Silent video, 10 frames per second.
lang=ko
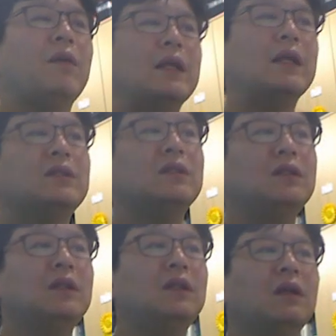
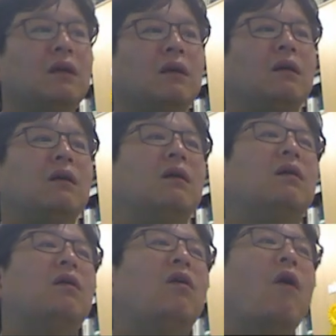완전히 어,
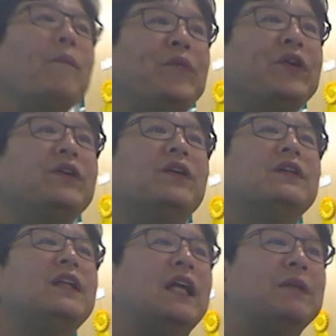없는
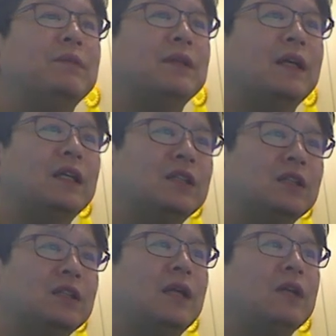것은 아닙니다. 이
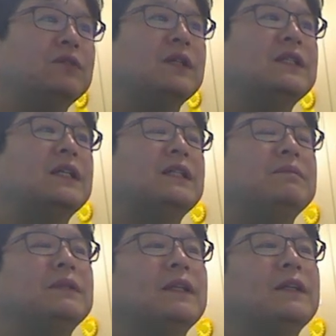점은 알고 계셔야
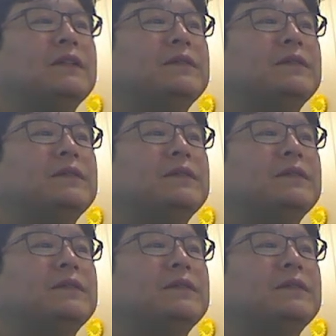됩니다.